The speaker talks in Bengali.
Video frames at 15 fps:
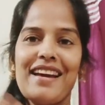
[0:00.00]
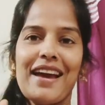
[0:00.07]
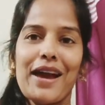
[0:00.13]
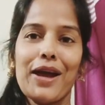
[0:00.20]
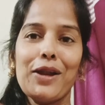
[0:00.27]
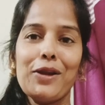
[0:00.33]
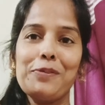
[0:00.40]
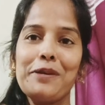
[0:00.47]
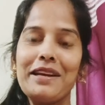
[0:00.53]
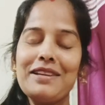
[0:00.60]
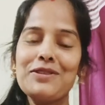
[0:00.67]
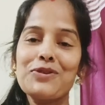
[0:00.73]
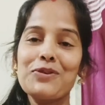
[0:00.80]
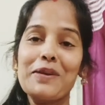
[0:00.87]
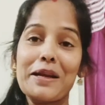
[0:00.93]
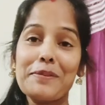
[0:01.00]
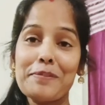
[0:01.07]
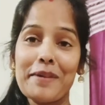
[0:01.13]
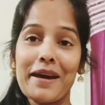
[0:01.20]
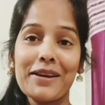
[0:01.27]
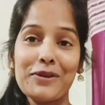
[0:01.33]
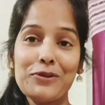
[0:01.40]
হ্যালো ফ্রেন্ডস ওয়েলকাম
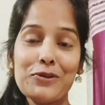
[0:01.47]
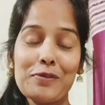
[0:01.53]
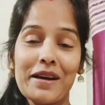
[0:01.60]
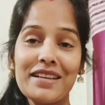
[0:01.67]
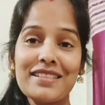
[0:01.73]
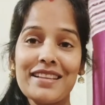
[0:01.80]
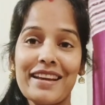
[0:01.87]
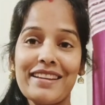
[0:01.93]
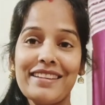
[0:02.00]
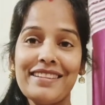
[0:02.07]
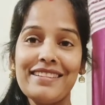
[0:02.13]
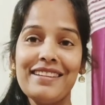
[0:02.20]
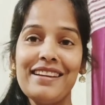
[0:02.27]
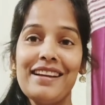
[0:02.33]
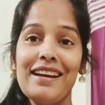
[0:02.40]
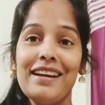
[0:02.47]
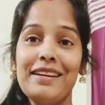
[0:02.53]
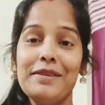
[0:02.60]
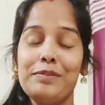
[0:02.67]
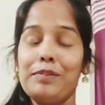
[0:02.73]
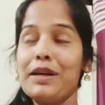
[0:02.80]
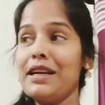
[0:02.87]
ব্যাক টু মাই চ্যানেল
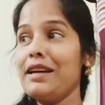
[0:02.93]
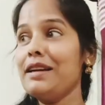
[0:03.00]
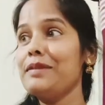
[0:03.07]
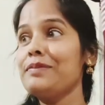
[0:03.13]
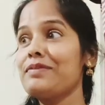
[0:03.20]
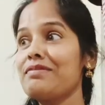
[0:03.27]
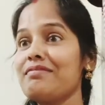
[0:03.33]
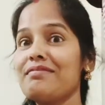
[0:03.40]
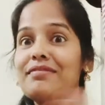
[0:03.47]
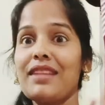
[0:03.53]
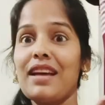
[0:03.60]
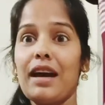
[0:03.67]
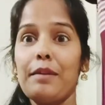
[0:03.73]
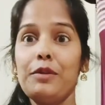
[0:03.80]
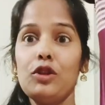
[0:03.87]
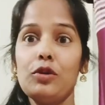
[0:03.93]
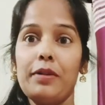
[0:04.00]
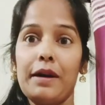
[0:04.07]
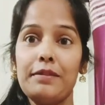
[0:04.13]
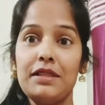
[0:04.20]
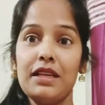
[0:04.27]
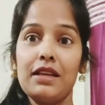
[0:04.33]
মানে আমি তো
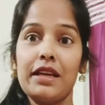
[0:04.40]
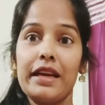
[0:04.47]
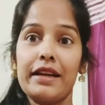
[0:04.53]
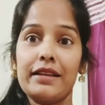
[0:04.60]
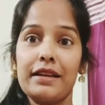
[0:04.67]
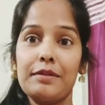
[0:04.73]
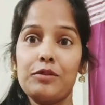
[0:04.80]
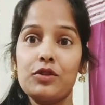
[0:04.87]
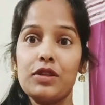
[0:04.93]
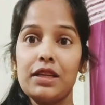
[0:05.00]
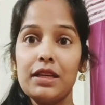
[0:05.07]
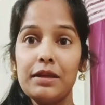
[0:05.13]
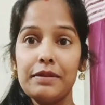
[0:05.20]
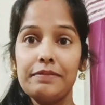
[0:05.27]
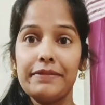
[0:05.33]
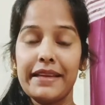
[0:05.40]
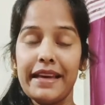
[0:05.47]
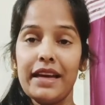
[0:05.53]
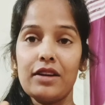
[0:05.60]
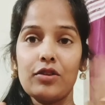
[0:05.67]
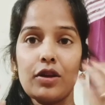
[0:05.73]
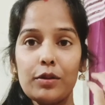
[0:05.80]
ভাবছি কেকটার মধ্যে কি
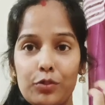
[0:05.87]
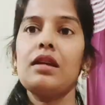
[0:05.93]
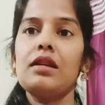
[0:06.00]
কেক নয়